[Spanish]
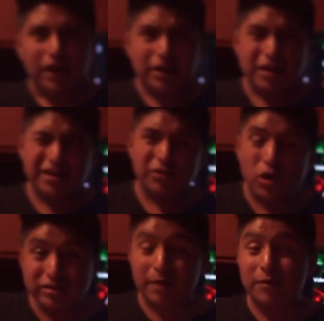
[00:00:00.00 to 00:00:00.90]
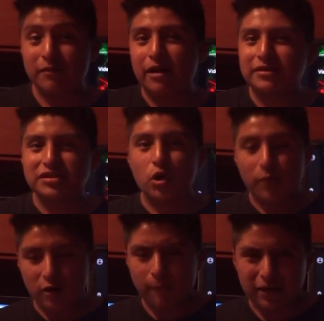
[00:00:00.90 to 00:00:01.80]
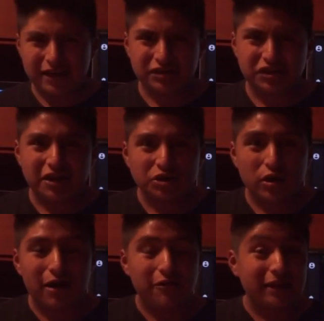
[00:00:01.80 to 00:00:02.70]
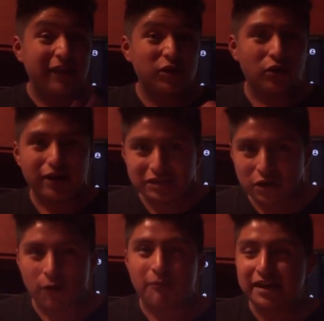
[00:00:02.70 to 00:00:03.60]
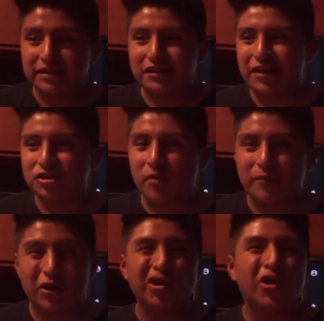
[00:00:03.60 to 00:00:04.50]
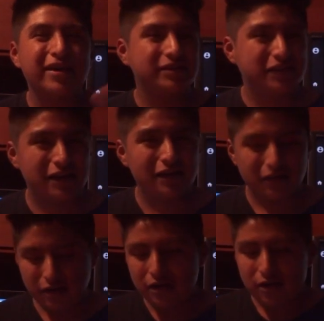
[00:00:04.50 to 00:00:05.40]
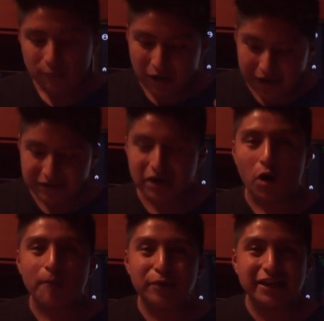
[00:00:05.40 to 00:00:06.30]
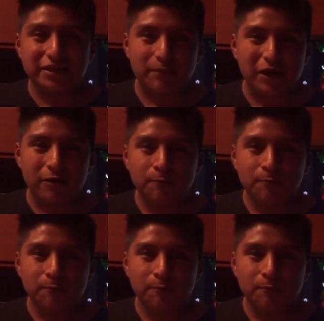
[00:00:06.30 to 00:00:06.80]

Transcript: Y no es la primera vez que yo pruebo PlayStation, la verdad yo crecí con PlayStation, pero no en sí, crecí con PSP.